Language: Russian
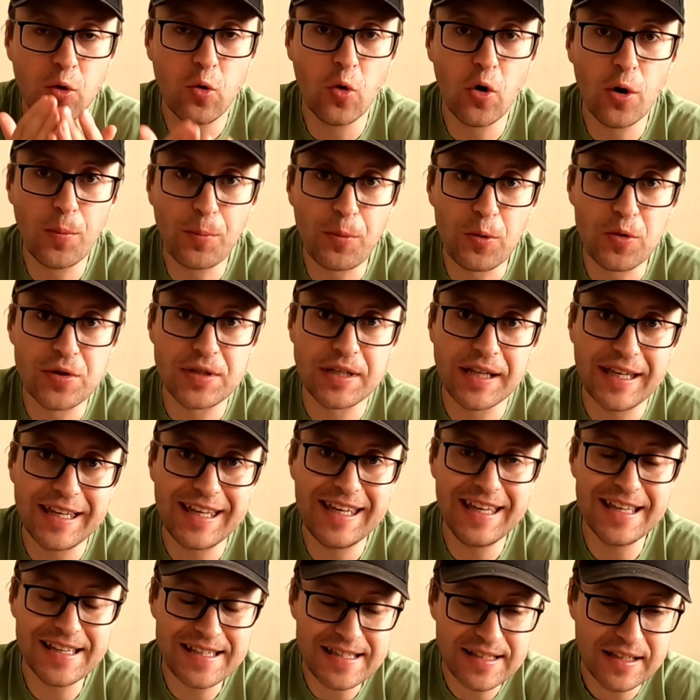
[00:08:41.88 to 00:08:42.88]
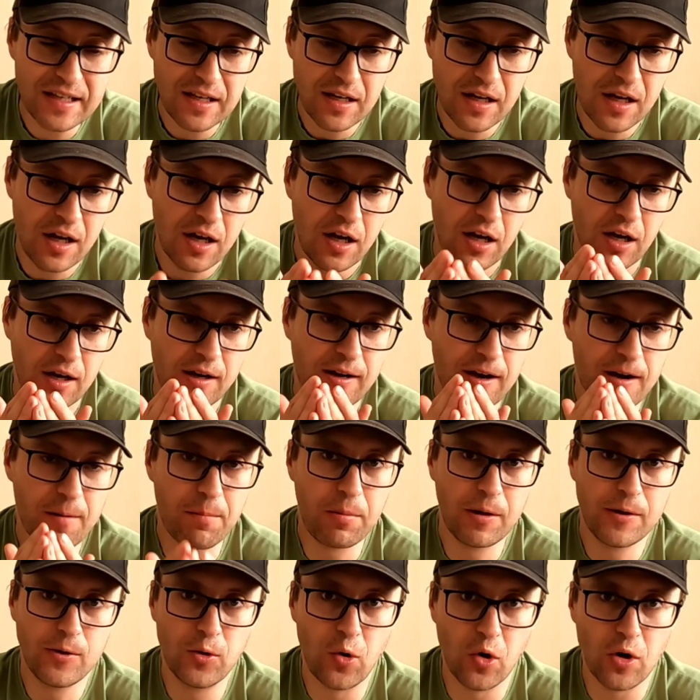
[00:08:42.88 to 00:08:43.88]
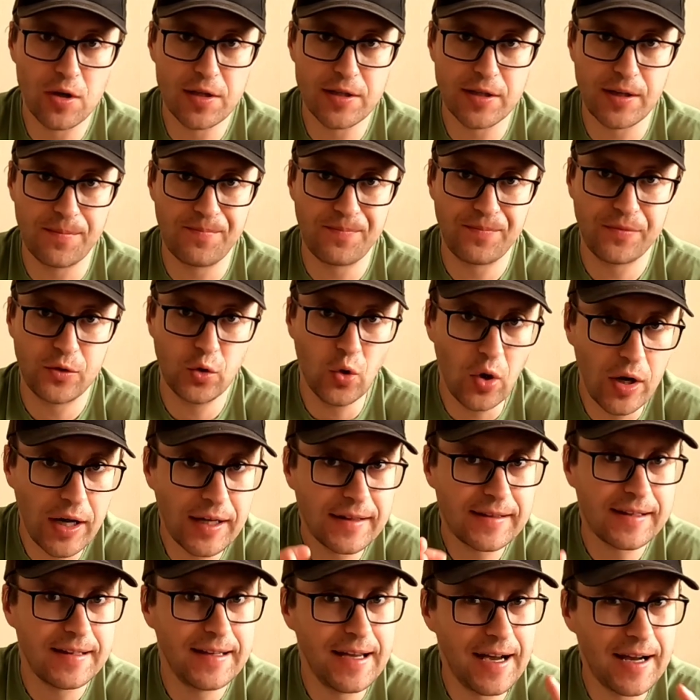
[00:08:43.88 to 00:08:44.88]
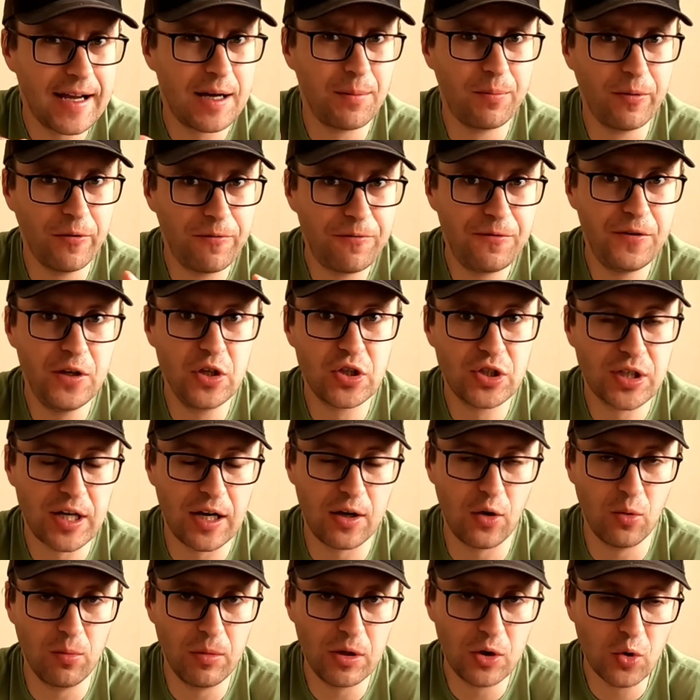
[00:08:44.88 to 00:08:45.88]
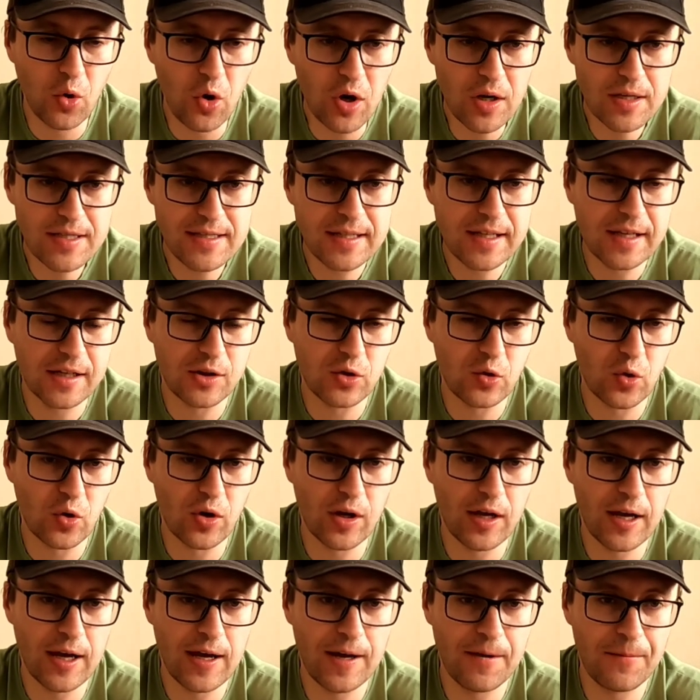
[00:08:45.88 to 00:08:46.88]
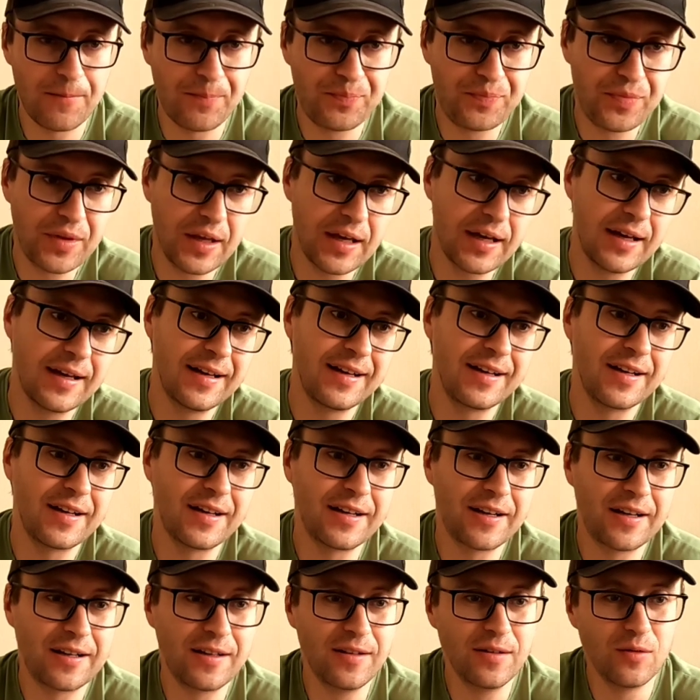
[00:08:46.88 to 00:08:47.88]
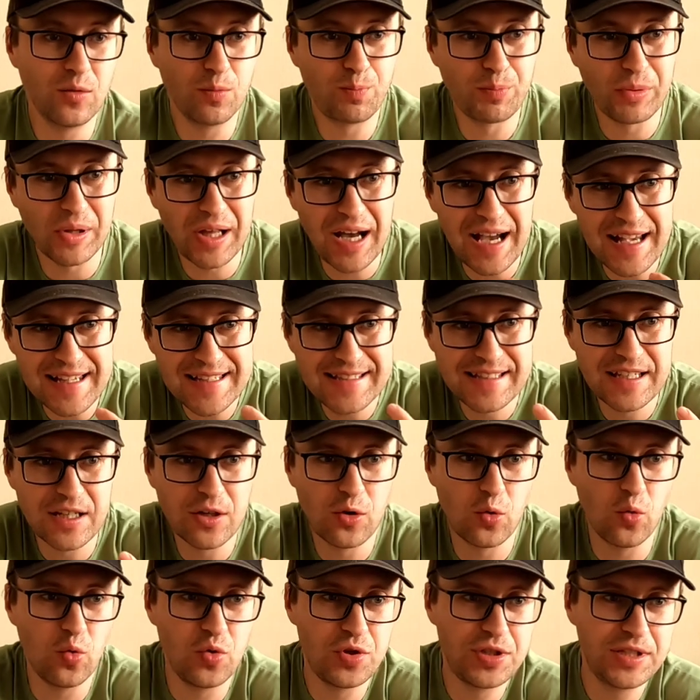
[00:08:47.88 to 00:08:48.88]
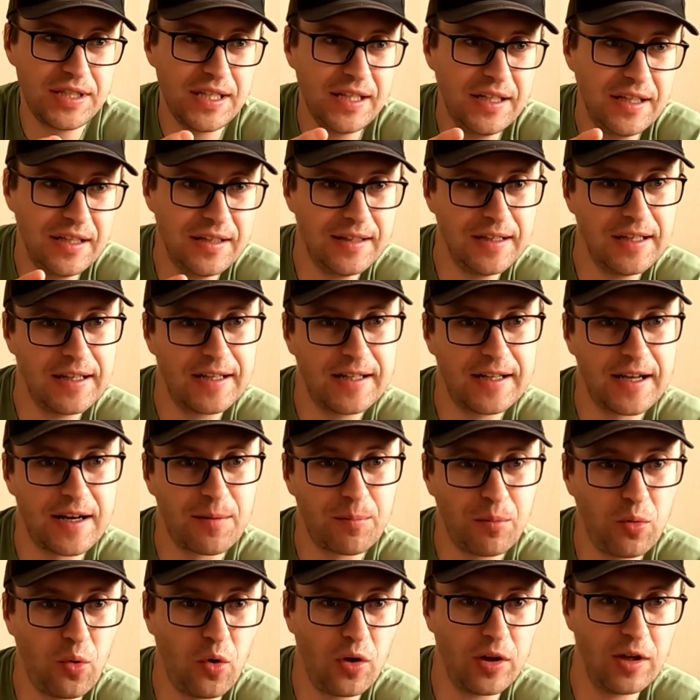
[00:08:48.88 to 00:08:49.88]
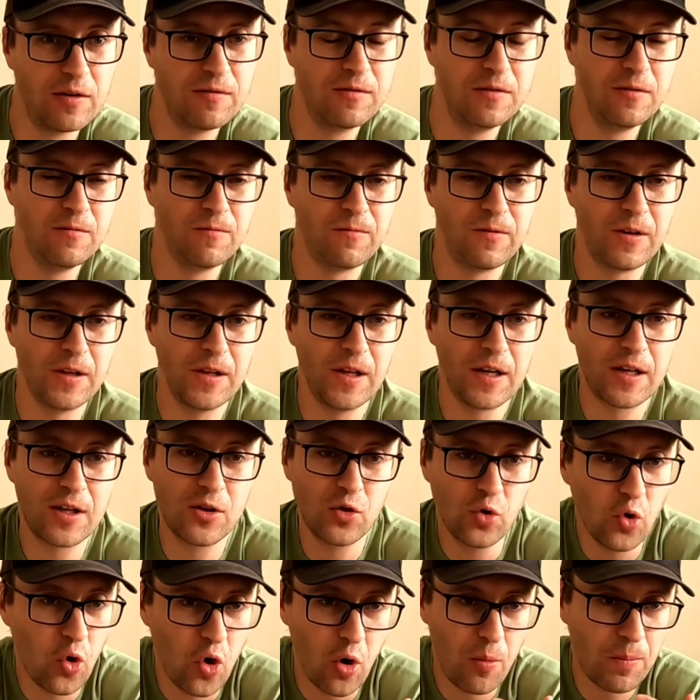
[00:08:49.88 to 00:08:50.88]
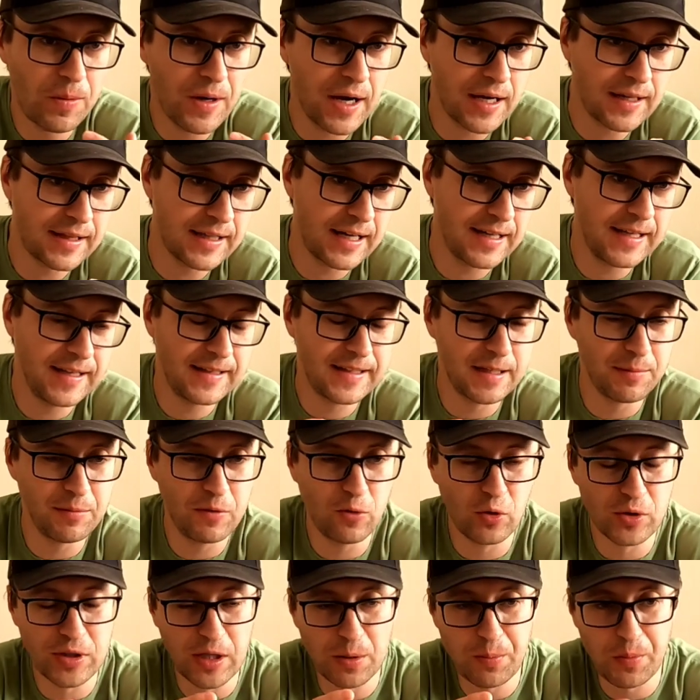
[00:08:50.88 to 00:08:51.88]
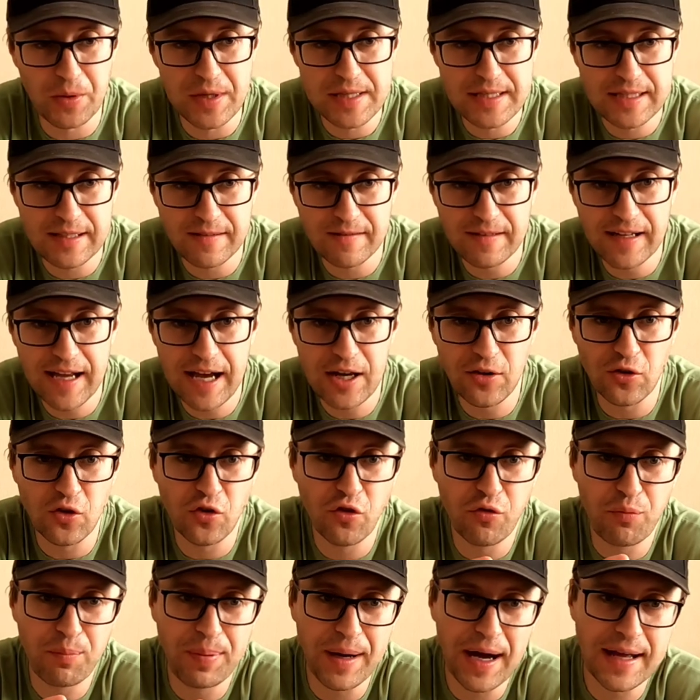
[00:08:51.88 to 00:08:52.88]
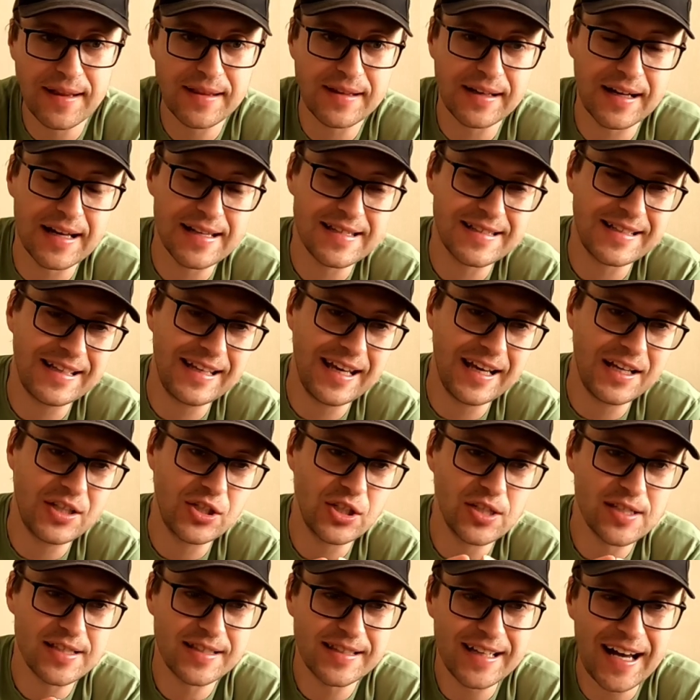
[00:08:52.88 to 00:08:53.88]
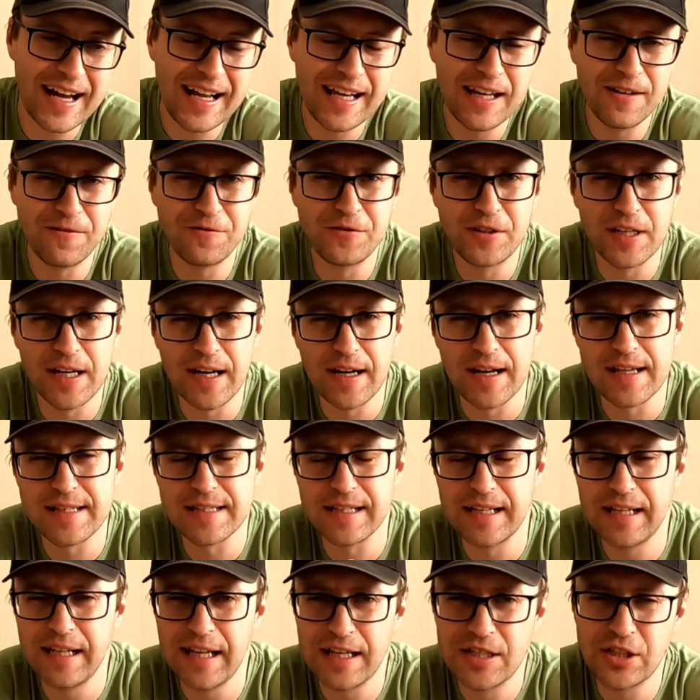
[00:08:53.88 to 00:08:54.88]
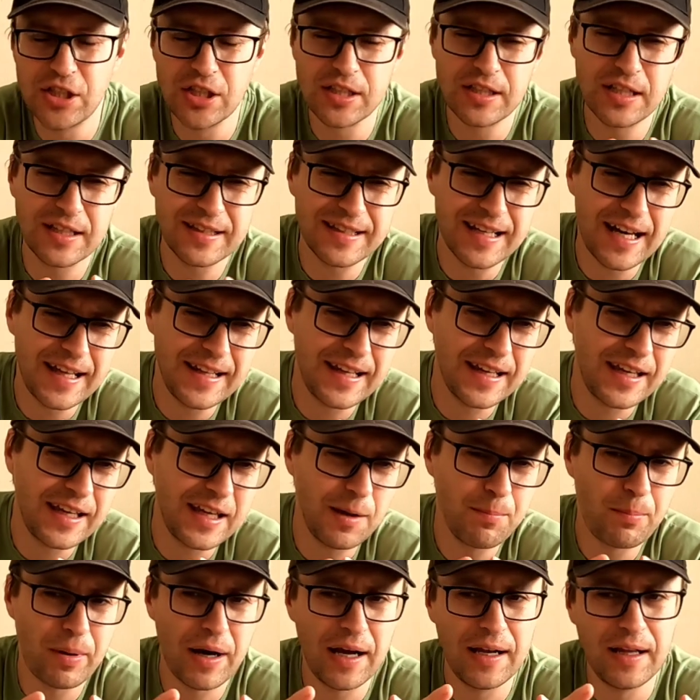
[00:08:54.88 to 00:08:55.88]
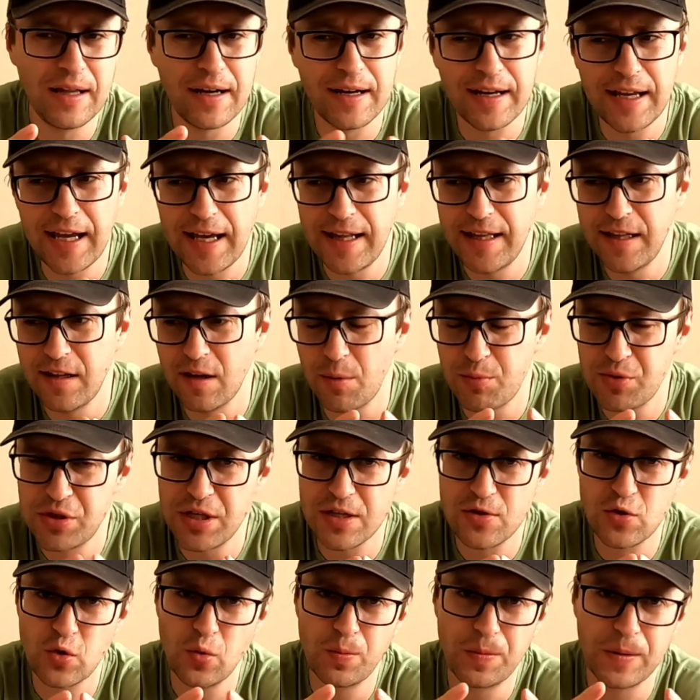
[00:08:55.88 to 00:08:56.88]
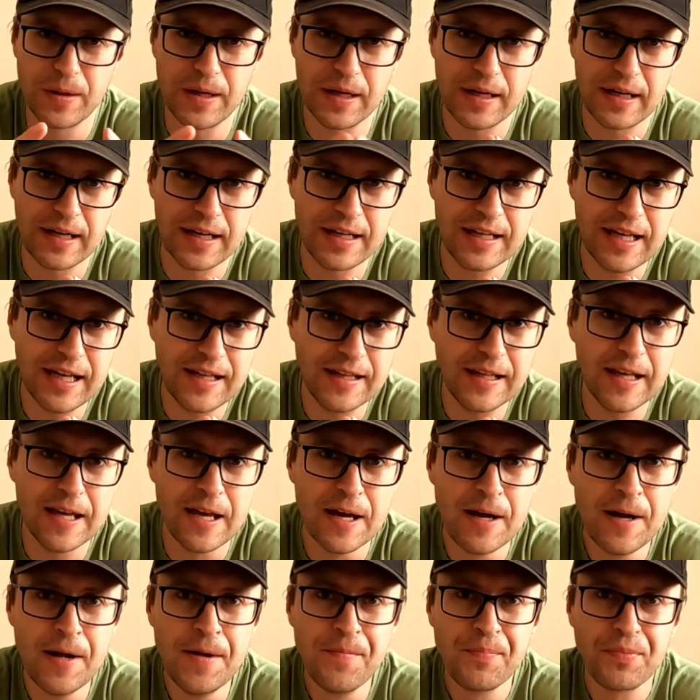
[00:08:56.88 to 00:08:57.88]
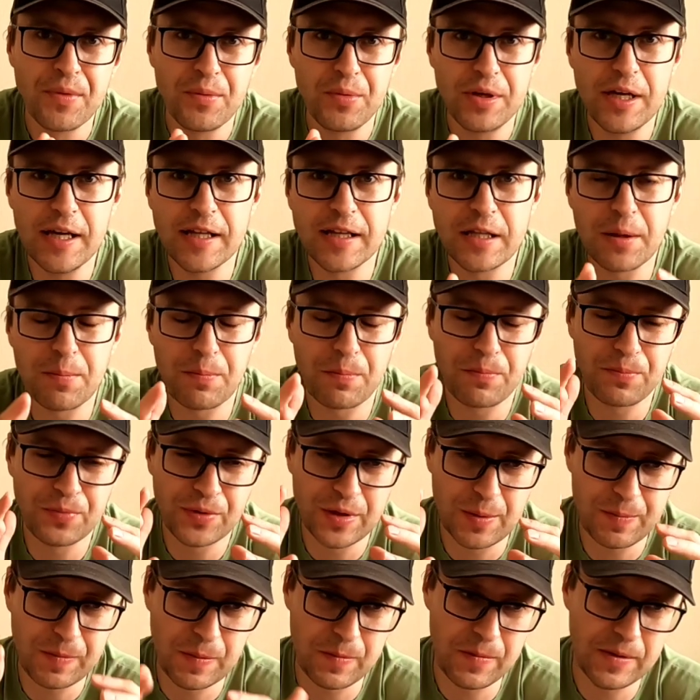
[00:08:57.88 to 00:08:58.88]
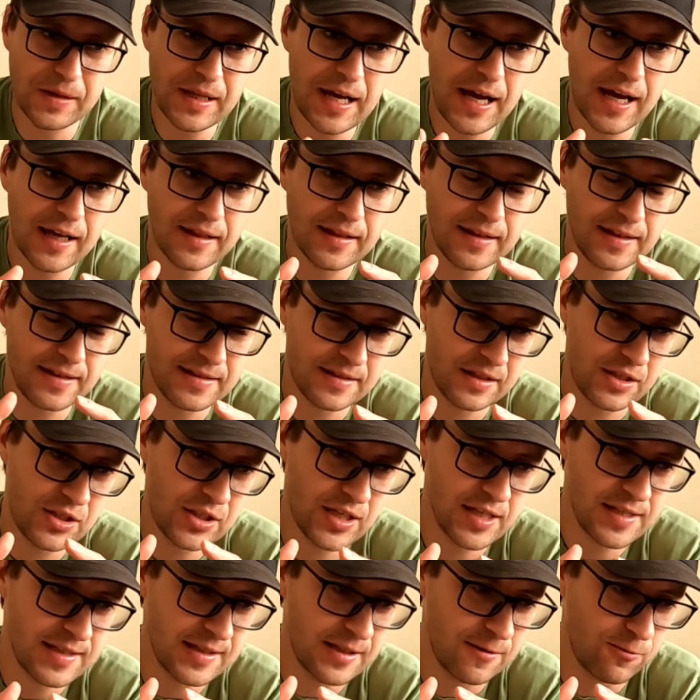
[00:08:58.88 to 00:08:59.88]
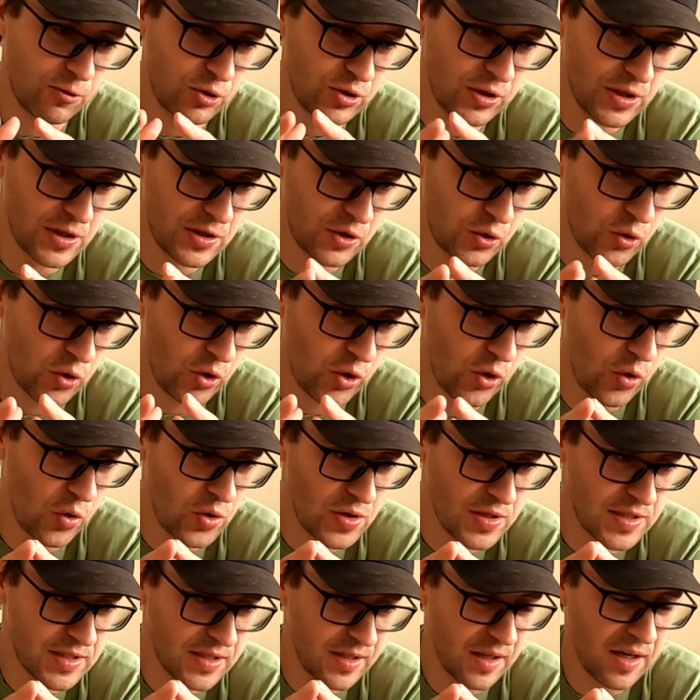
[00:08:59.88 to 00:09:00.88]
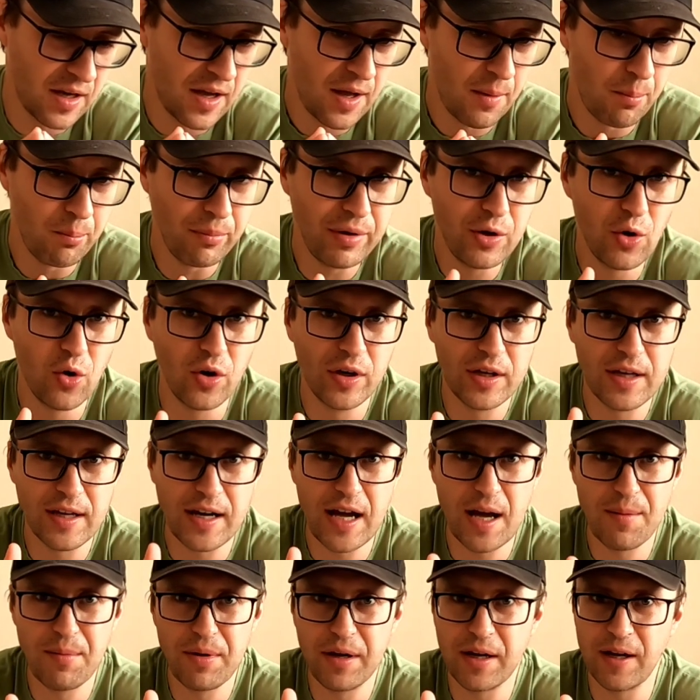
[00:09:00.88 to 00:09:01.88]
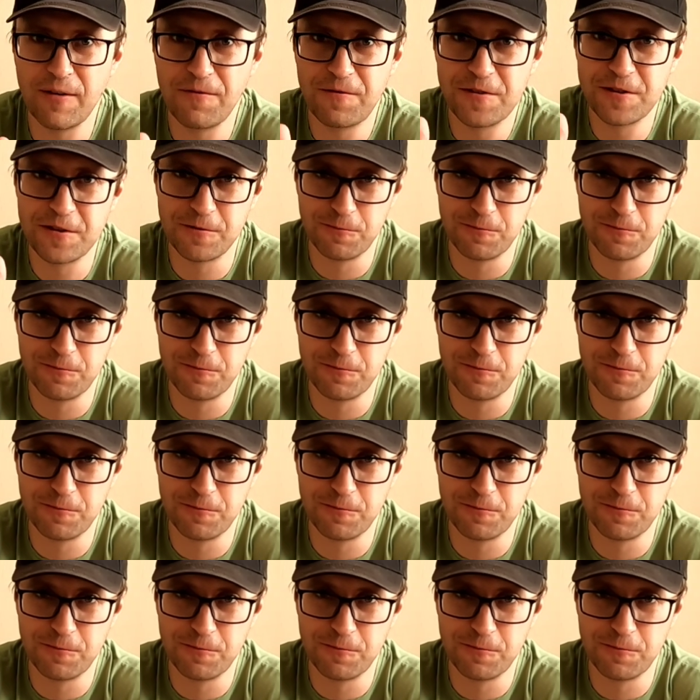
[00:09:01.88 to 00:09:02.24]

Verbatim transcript: Корпус из карбонокса. Но ну, это якобы фишка Luminox, которая э, пластик, усиленный карбоновым волокном, как-то они там его так представляют, он в 5 раз легче стали, в 3 раза легче титана, гипоаллергенный, вообще супер охрененный. Мне это напоминает, если честно, вот историю с биокерамикой в